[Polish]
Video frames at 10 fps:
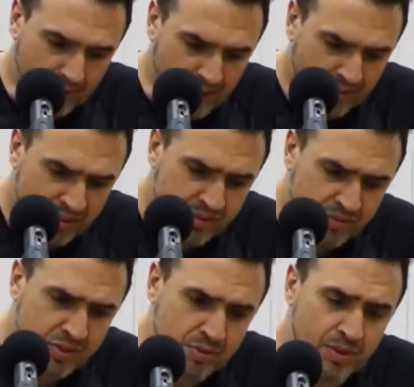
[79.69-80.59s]
Więc
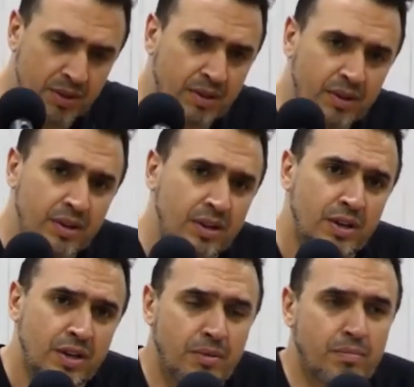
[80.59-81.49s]
widzimy
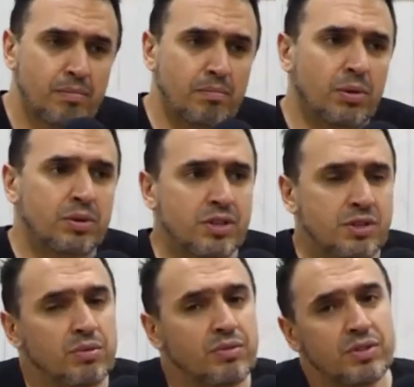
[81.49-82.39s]
Boże
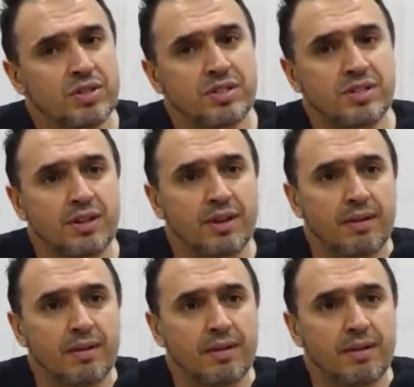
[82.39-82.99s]
Słowo czyste,